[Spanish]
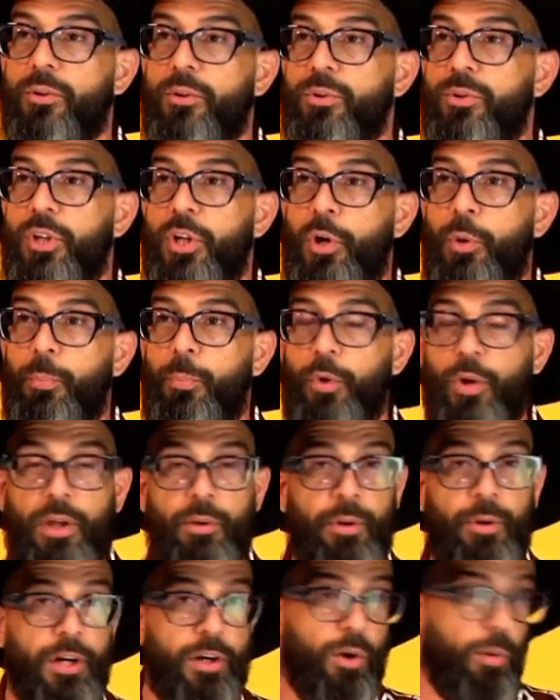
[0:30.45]
Usted nos puede
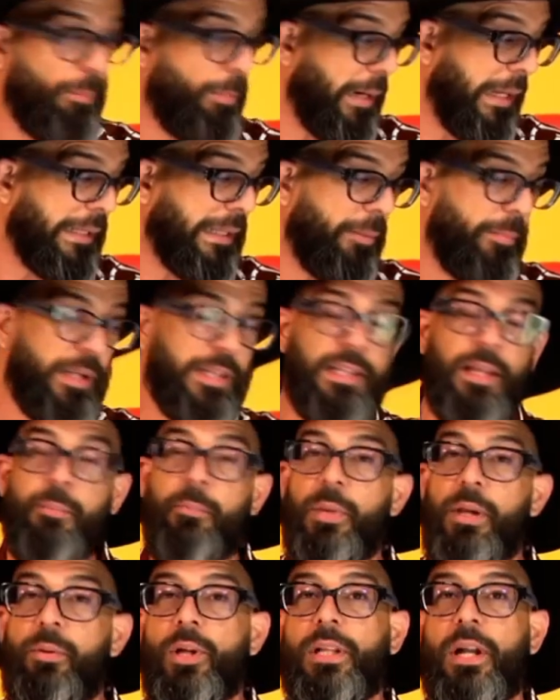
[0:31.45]
ver completamente en
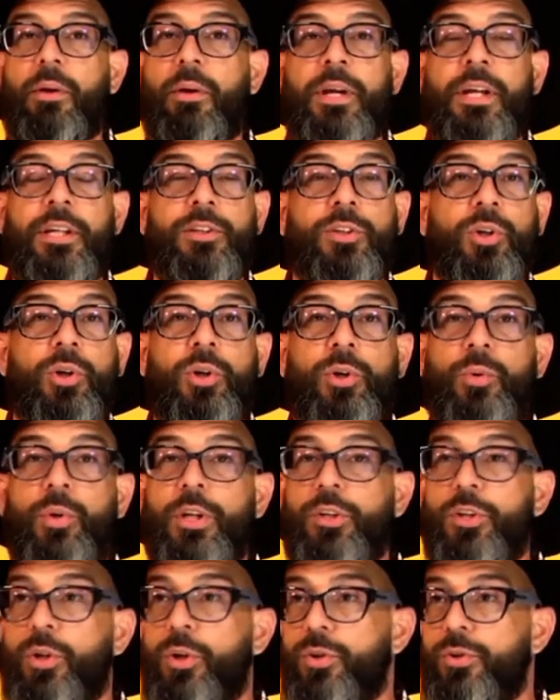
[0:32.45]
vivo a través de todos
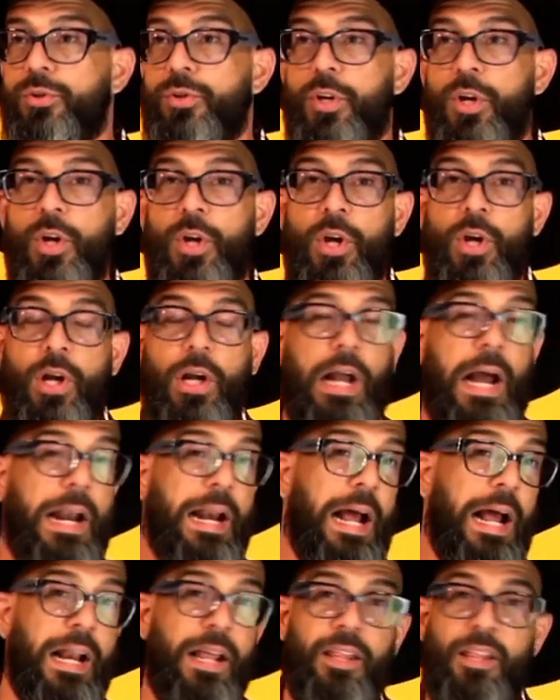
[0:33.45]
nuestros
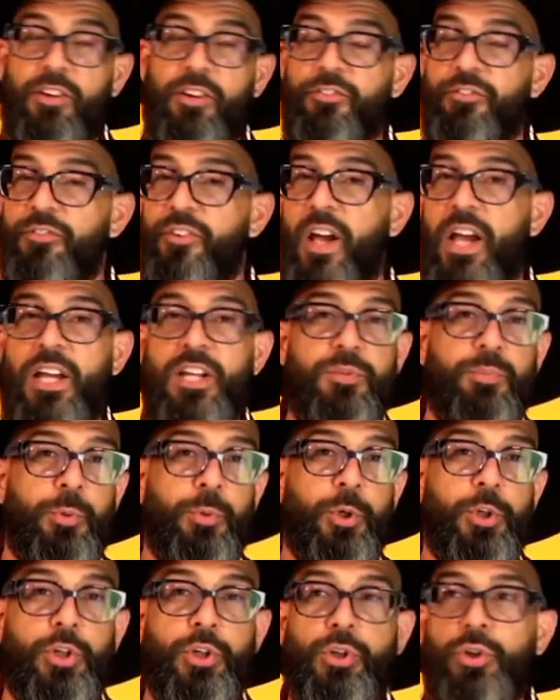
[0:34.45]
canales de
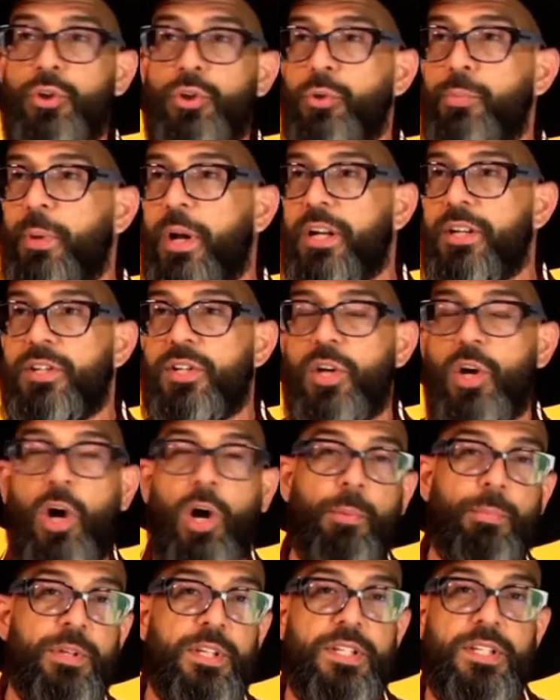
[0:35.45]
Facebook, YouTube,
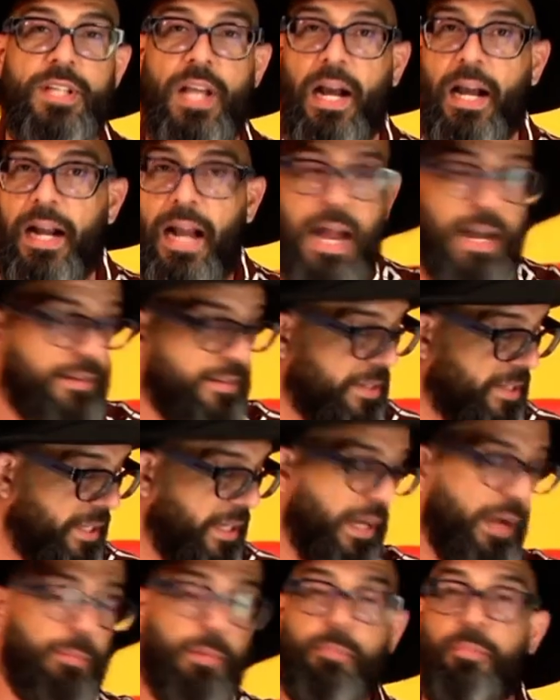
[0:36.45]
Periscope, Instagram.
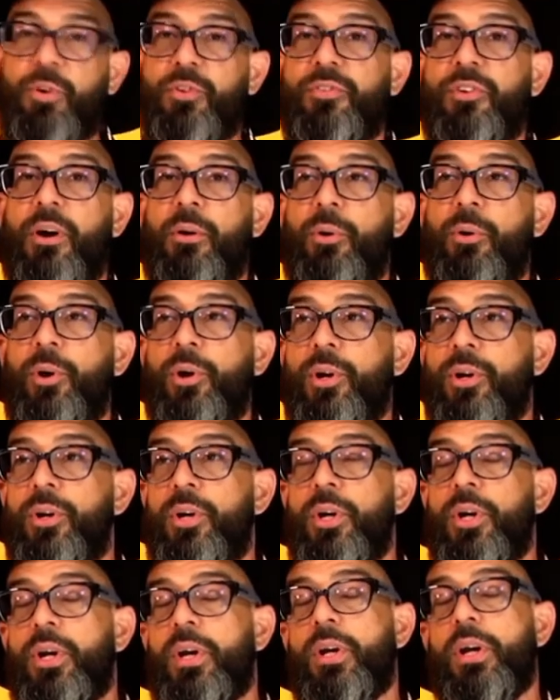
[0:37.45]
Sígame por favor
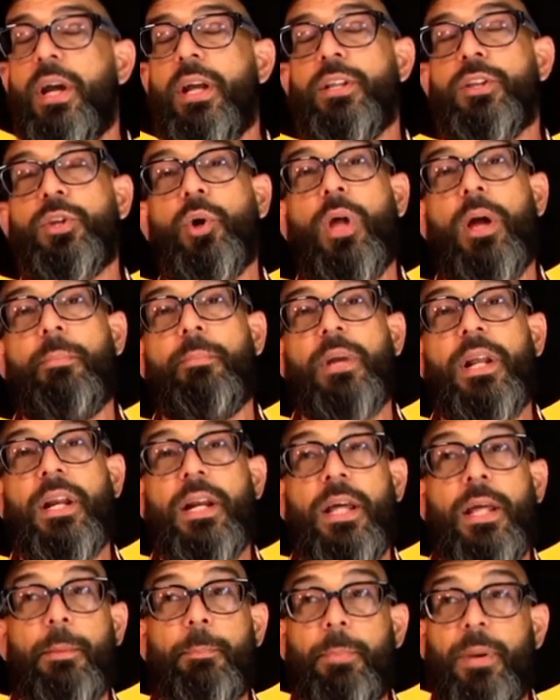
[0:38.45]
en todas mis
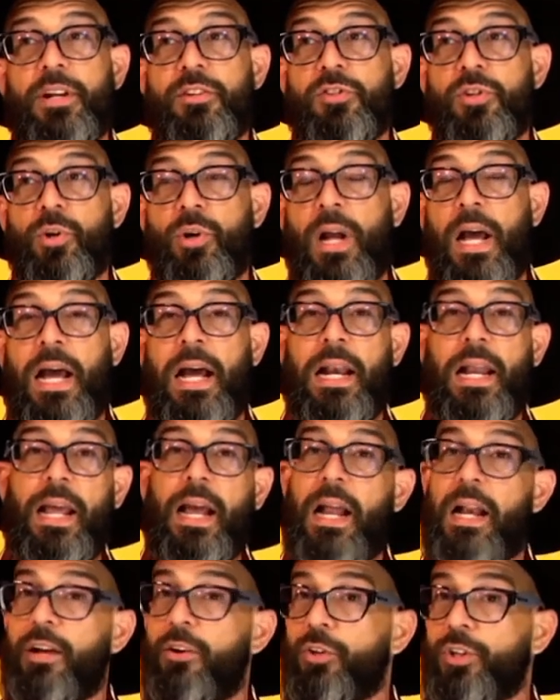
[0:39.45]
redes personales,
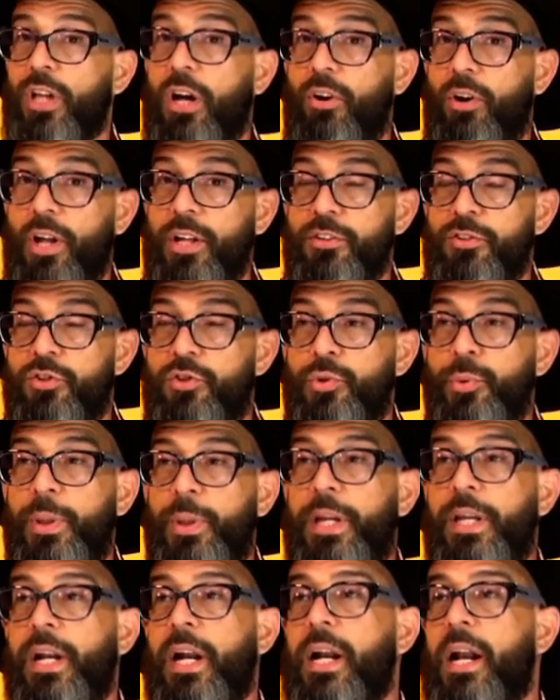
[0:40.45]
Alex Otaola en
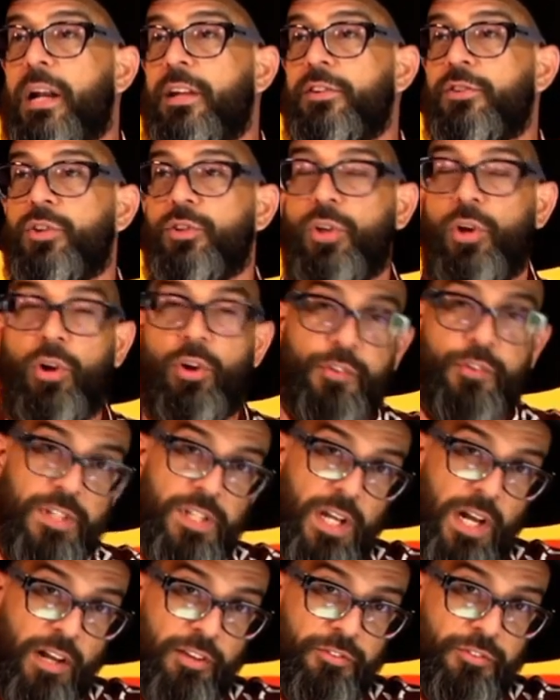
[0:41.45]
Twitter, Alex Otaola
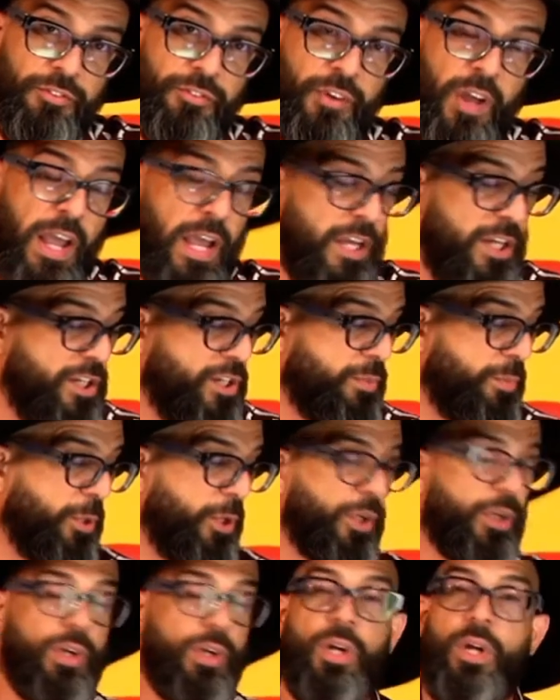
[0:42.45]
Oficial en
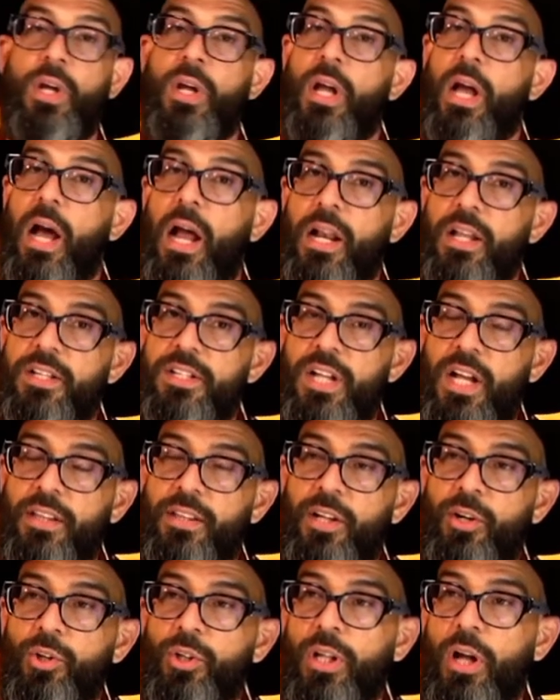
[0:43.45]
Facebook,
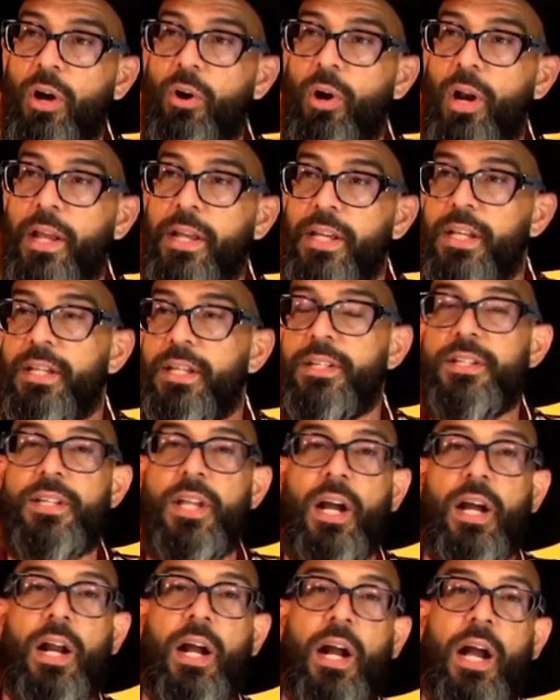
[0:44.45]
Alexander Otaola en
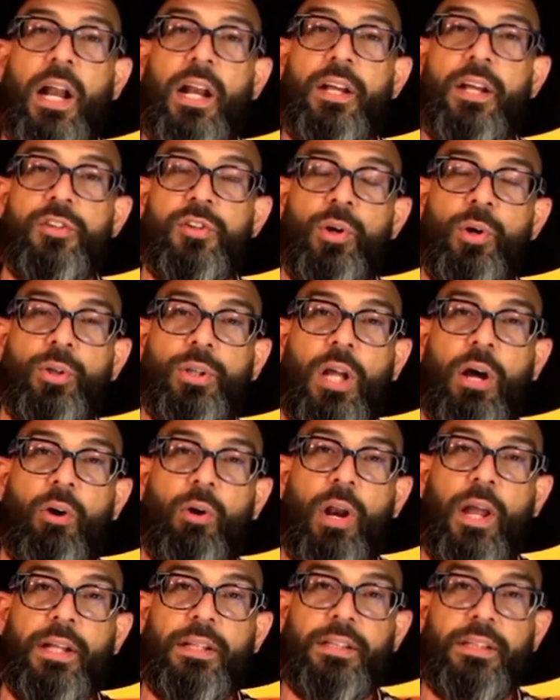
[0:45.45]
Instagram, Alex
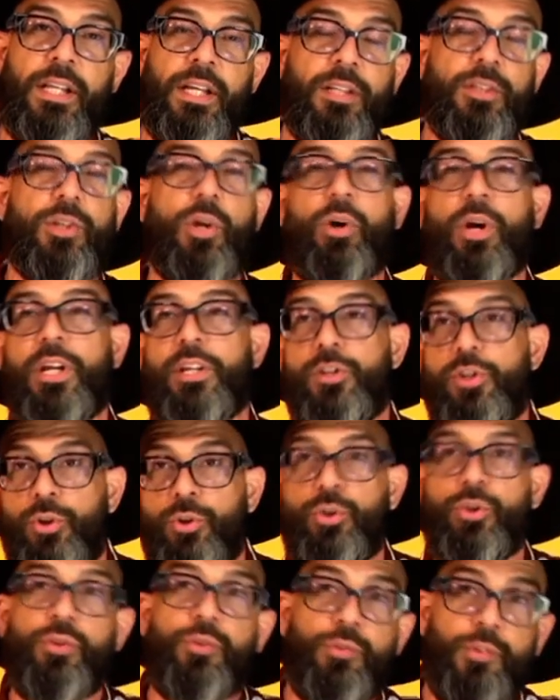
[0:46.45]
Otaola en TikTok, en
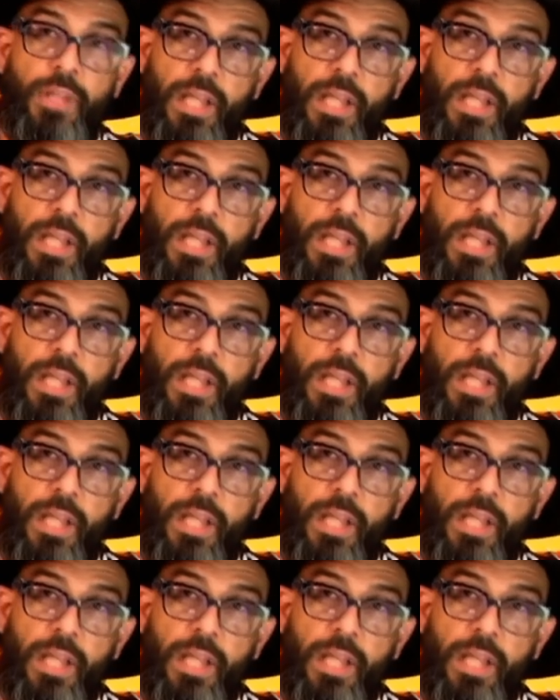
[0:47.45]
YouTube.